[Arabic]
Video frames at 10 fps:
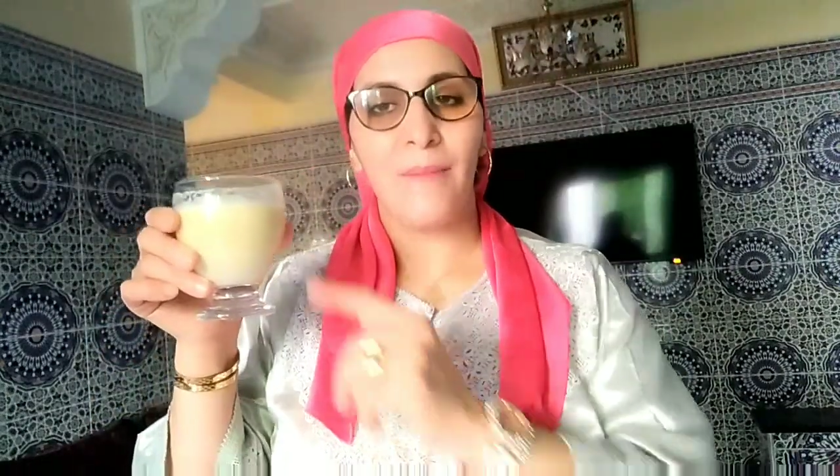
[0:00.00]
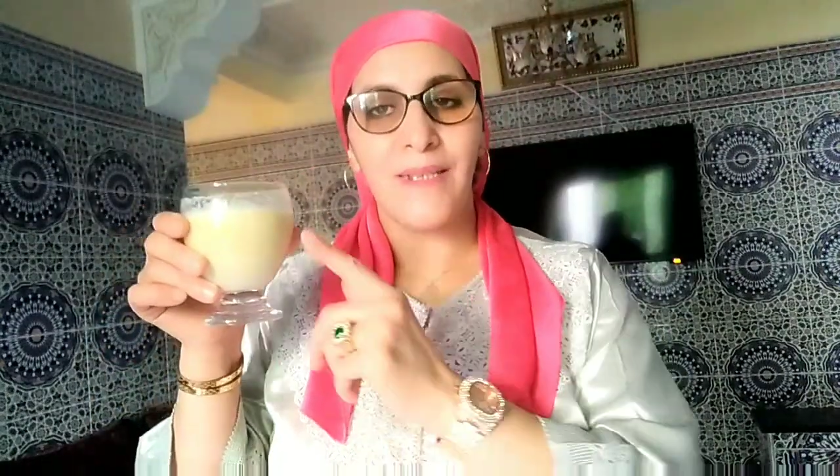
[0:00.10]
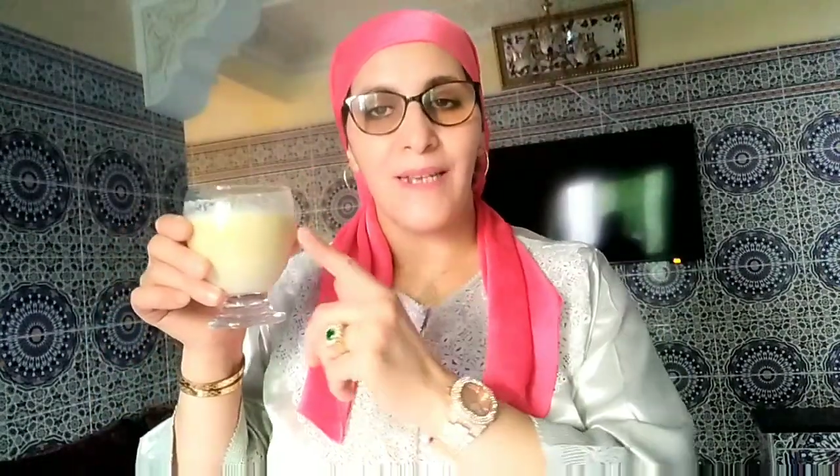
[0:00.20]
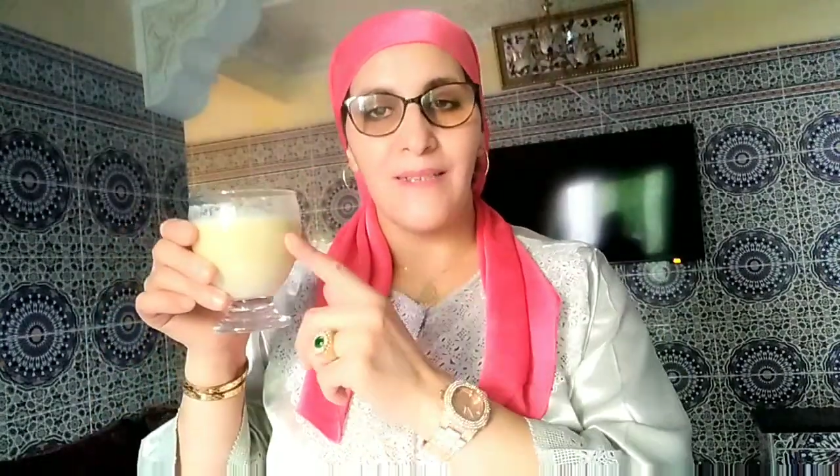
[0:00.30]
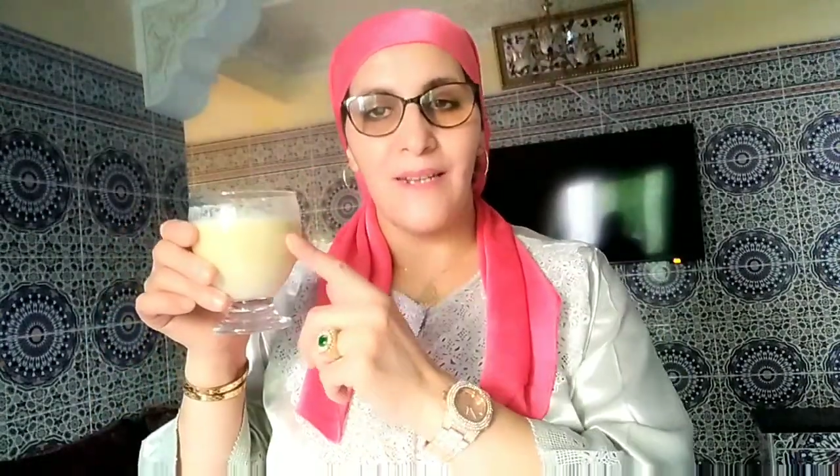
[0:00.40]

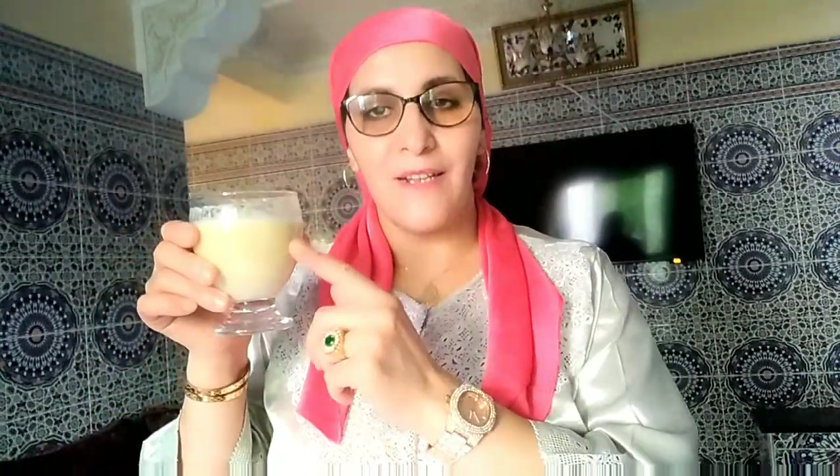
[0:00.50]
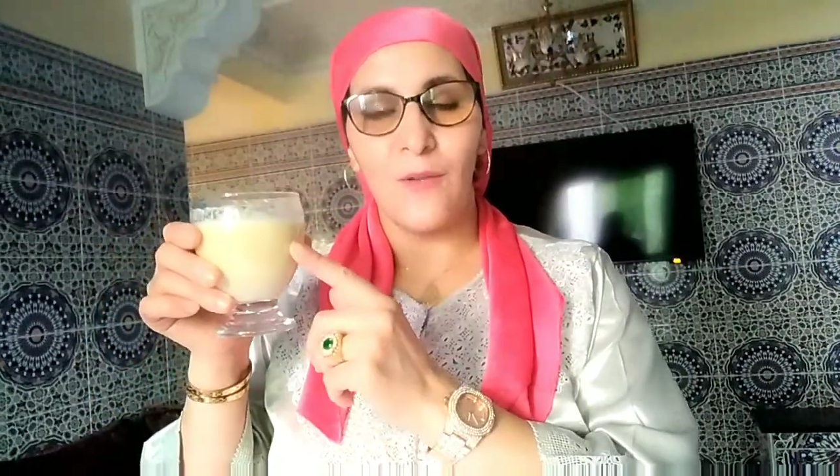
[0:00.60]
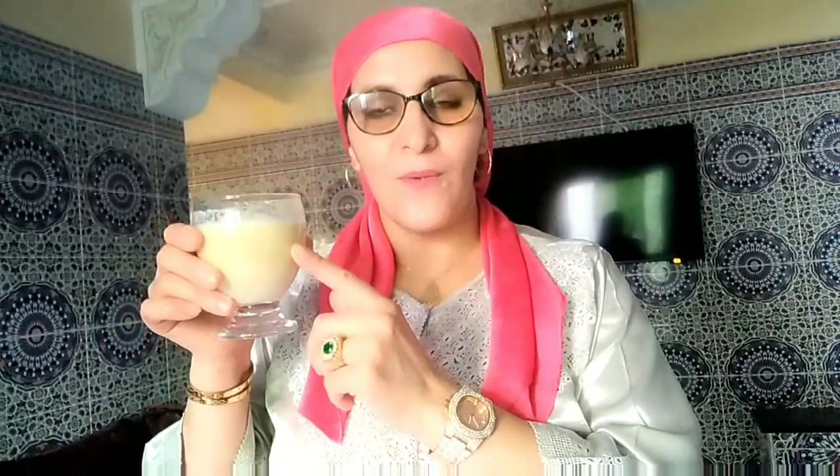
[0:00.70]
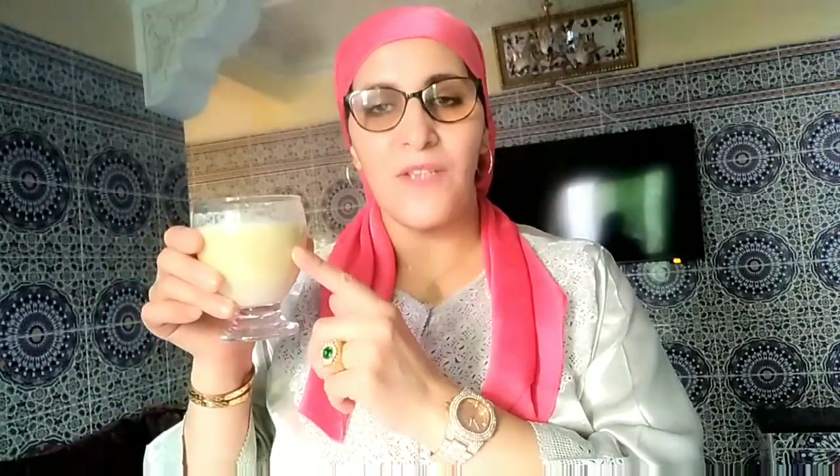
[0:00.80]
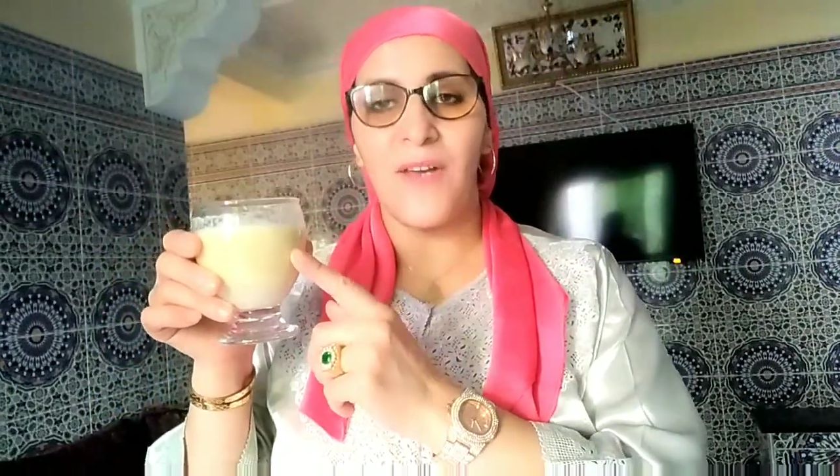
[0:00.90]
المذاق ديال
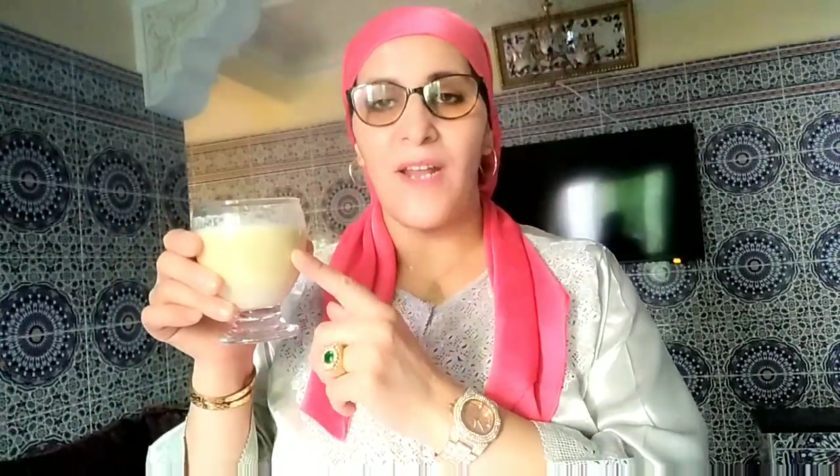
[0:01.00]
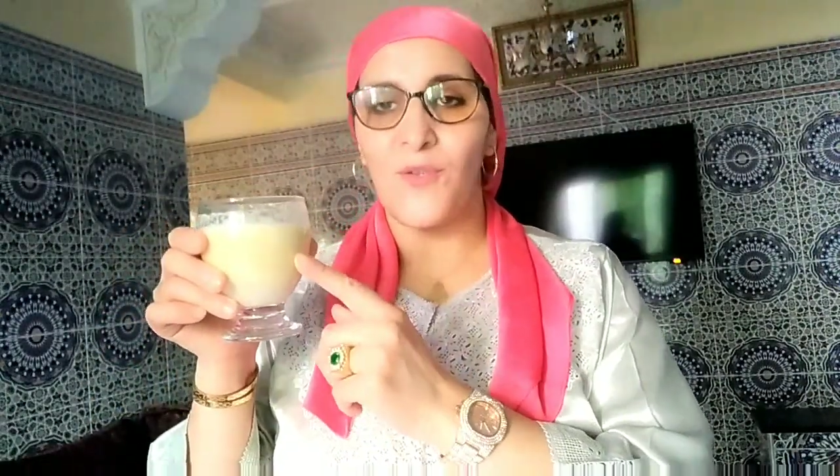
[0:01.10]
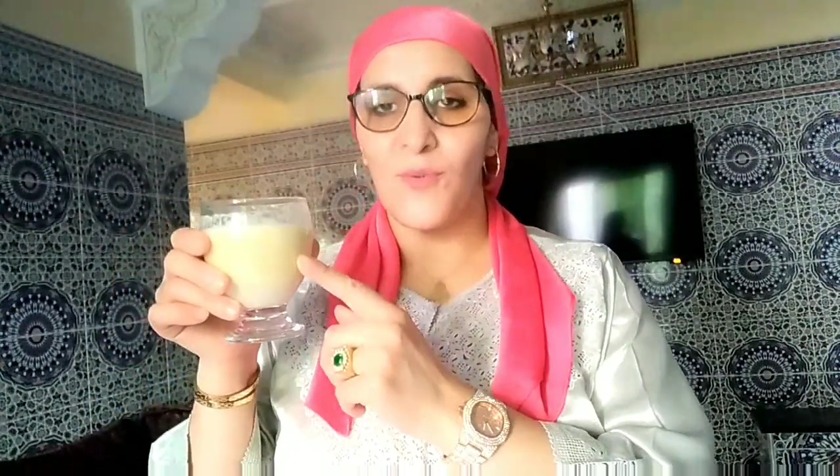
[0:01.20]
هذه الوصفه راه